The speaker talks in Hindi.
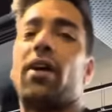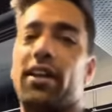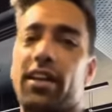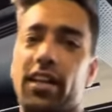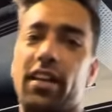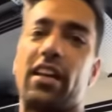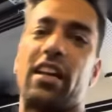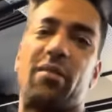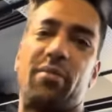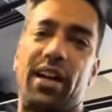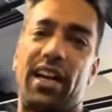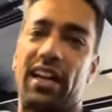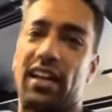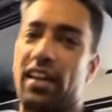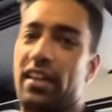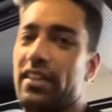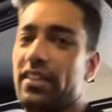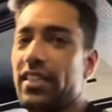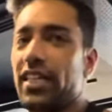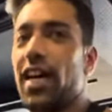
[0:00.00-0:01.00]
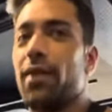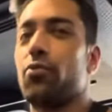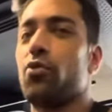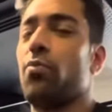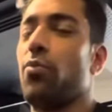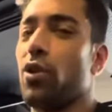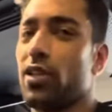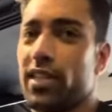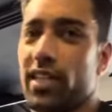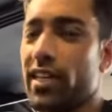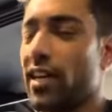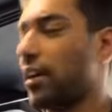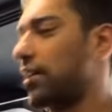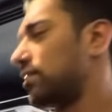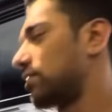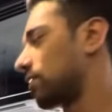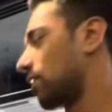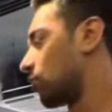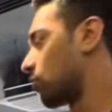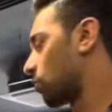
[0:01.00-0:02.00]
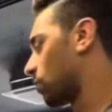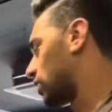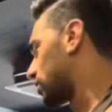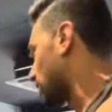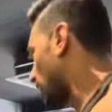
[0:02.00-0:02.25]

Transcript: भाई ने रिकमेंड करी थी आपको बहुत तगड़ा डिस्काउंट मिल